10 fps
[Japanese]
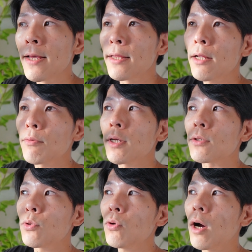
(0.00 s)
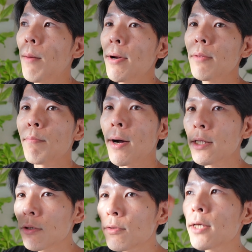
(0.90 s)
なので、それをあまり真
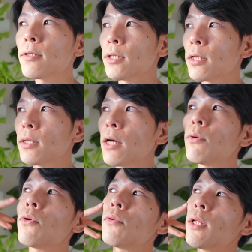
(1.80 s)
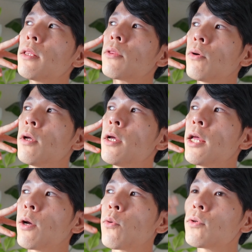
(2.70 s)
に受けずに、なるほどねって、
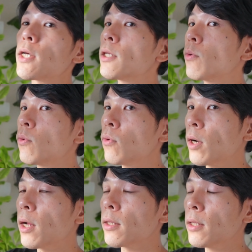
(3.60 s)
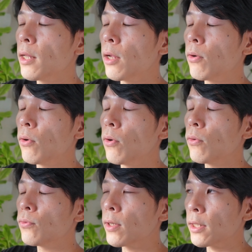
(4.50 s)
えこの先のことが、あ
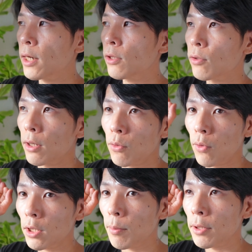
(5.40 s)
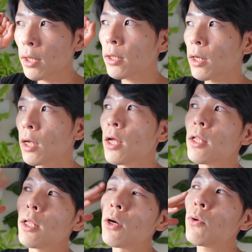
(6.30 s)
の、不安だなっていうのがこう頭に出てきたら、
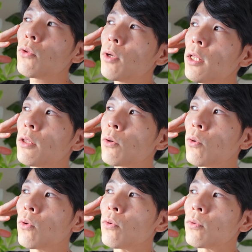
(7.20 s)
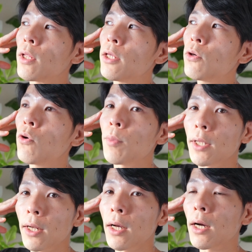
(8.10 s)
なるほどねって、こう、天気予報み
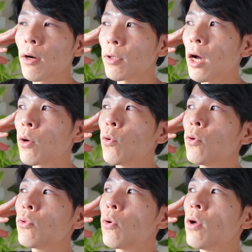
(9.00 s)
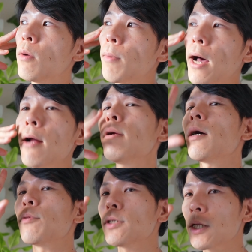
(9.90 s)
たいな感覚で、ああ、こういうこと、まあある
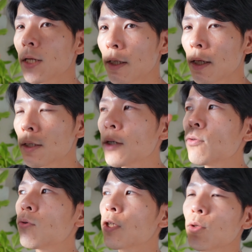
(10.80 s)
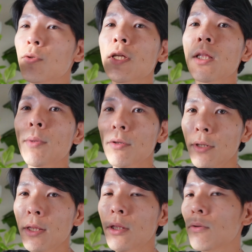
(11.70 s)
かもしれないな。じゃあちょっと気をつけてみる
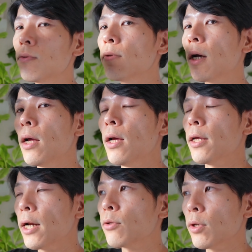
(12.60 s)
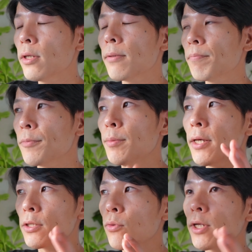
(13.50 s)
ねっていう風なやりとり。
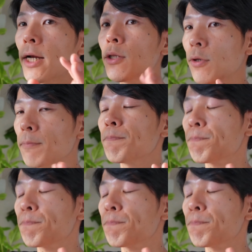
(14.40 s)
イメージとのやりとり、